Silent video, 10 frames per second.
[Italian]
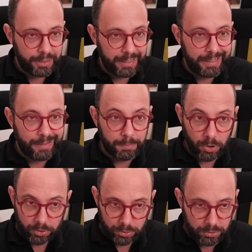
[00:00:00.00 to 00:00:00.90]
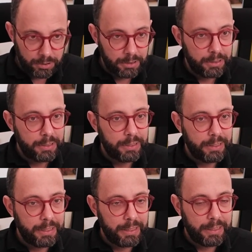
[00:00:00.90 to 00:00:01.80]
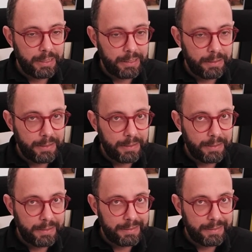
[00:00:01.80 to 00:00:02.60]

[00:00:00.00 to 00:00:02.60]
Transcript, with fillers: il modo eh,